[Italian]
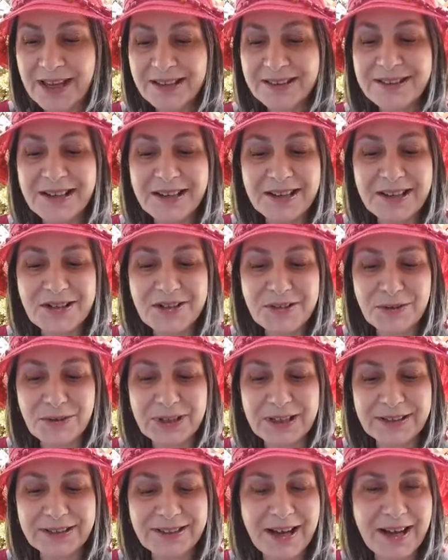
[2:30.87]
Del resto
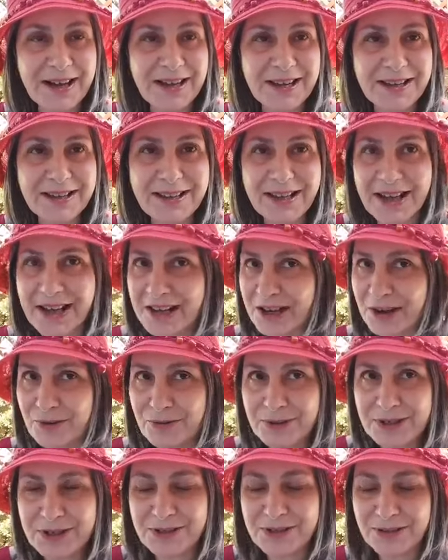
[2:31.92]
Katai era
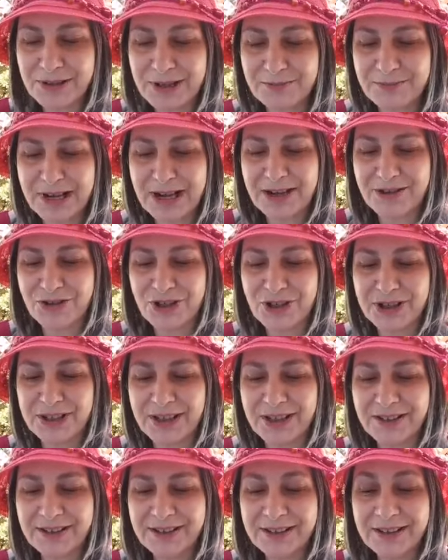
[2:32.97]
un'isola
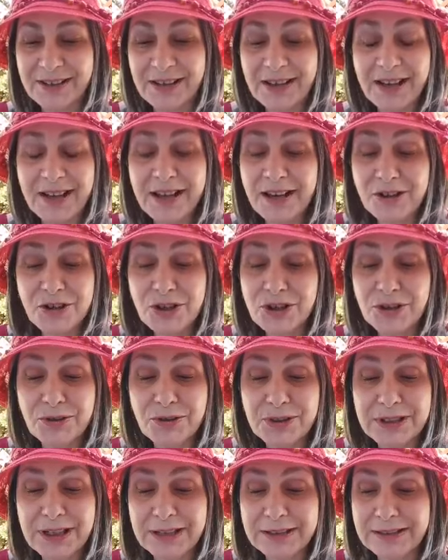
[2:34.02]
magica. Era
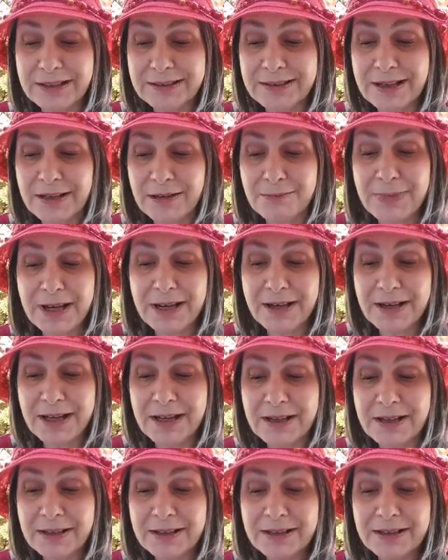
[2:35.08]
circondata dal
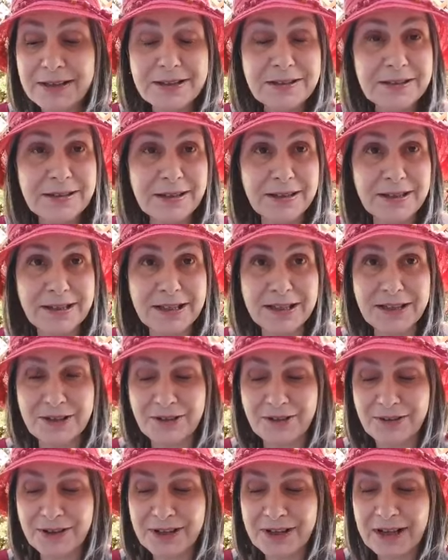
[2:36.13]
mare
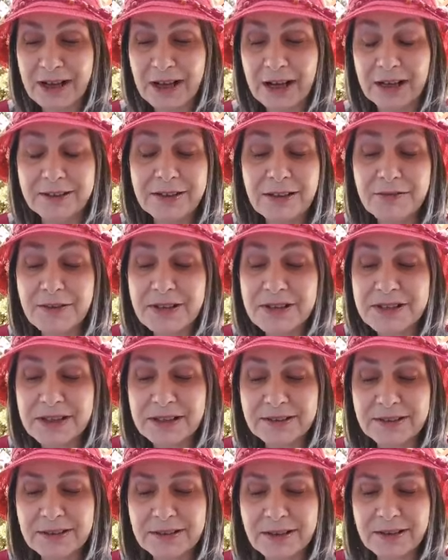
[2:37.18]
cristallino,
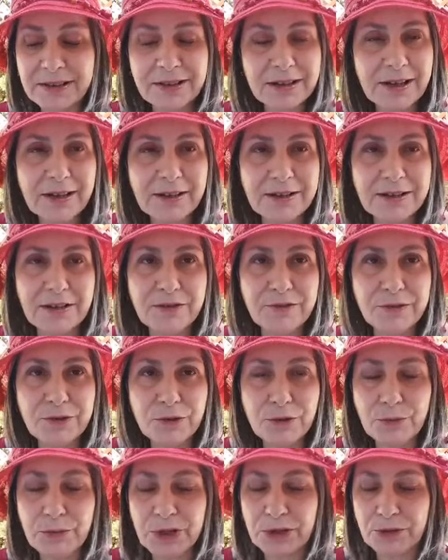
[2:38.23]
attraversata da grandi
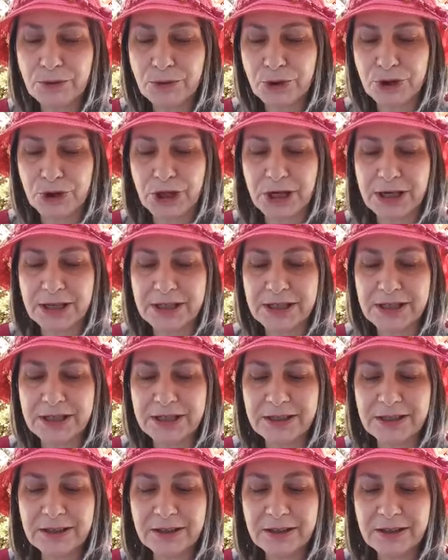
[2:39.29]
fiumi e ruscelli,